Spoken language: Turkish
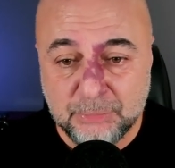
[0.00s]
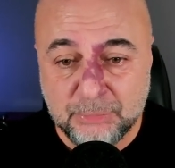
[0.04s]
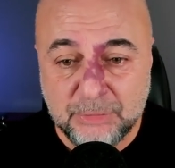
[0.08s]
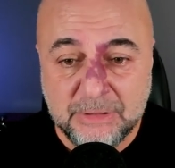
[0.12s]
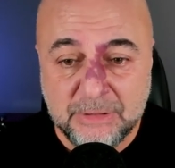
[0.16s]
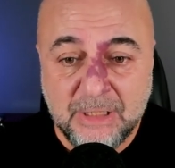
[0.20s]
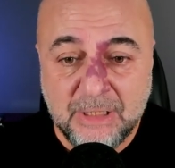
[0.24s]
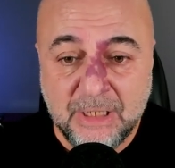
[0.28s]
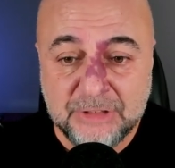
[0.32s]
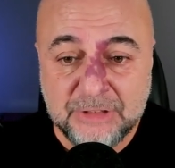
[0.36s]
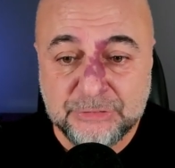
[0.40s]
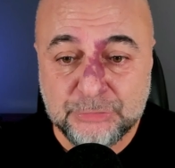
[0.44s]

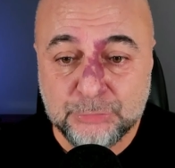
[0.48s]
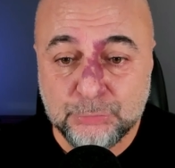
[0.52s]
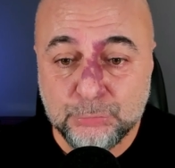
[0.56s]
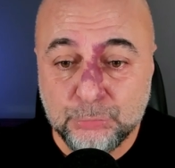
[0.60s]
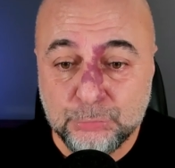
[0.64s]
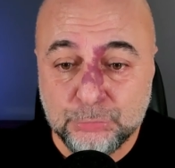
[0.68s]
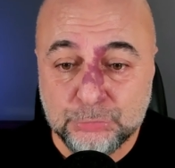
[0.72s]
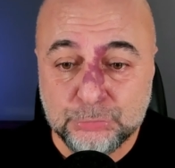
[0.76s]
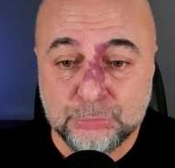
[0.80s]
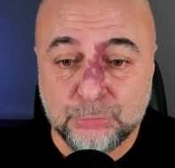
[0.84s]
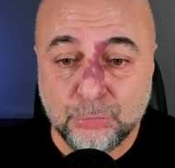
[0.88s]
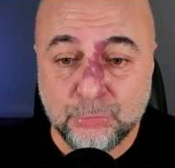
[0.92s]
Buna karşın
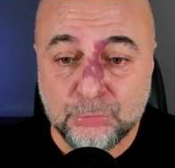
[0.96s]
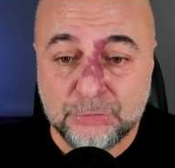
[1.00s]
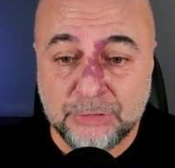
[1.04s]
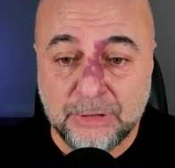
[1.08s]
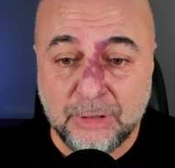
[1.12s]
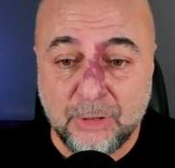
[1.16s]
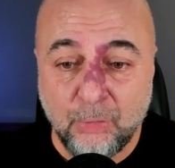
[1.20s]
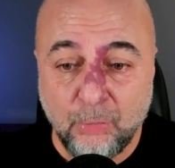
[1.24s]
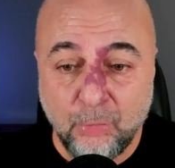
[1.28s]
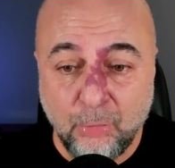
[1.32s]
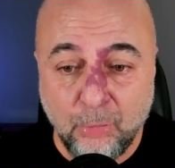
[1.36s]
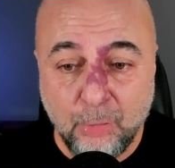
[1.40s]

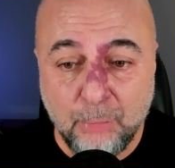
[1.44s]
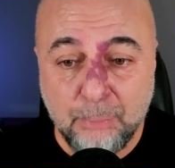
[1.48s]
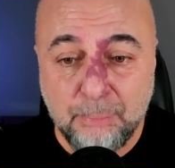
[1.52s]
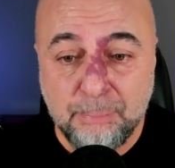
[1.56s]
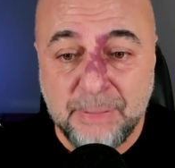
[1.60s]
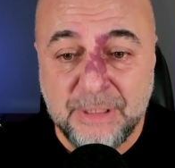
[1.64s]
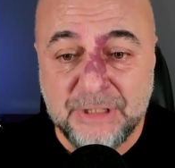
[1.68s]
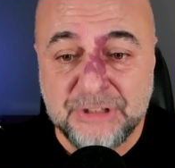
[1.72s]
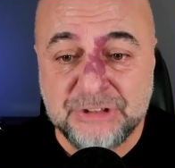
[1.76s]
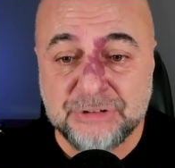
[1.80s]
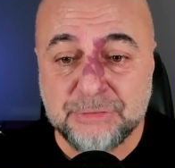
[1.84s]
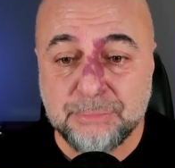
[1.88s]

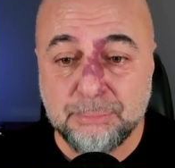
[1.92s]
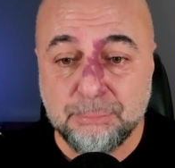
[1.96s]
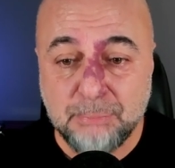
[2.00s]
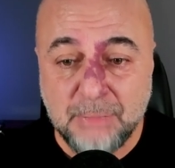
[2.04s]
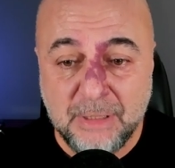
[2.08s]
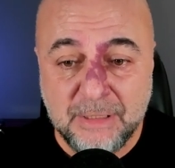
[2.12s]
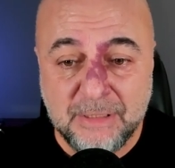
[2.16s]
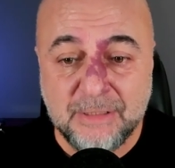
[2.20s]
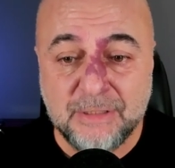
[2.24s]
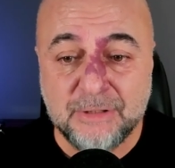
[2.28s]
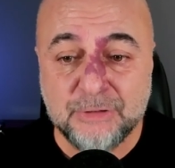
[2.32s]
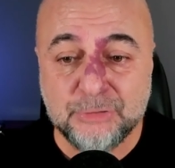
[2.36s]
3.15
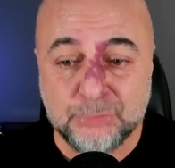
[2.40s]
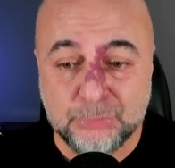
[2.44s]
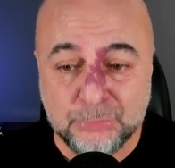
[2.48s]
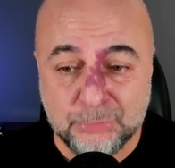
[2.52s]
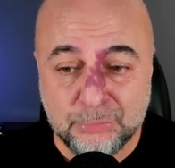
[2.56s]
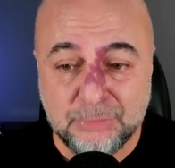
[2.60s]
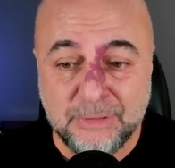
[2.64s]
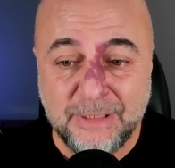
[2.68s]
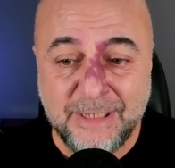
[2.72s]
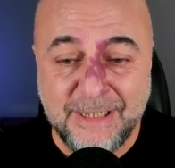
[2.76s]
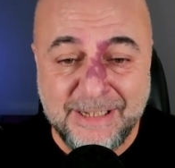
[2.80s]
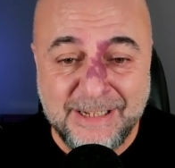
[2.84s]

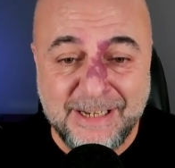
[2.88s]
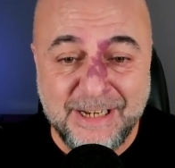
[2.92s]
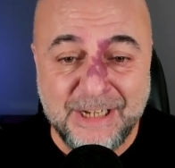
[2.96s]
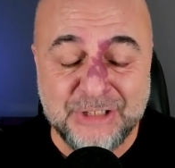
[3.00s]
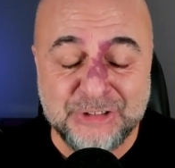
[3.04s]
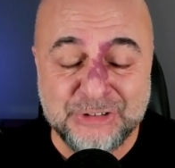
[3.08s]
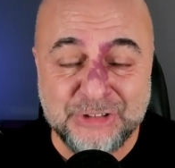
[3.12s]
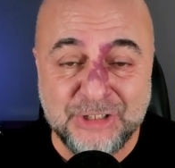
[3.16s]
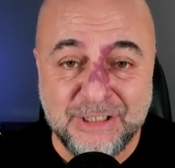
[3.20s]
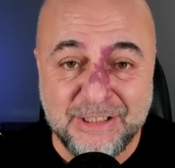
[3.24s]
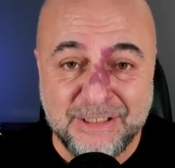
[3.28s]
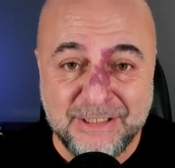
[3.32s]
megajoule
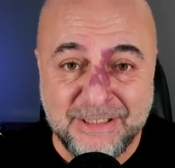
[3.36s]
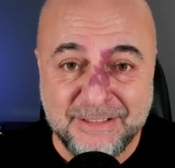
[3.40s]
enerji elde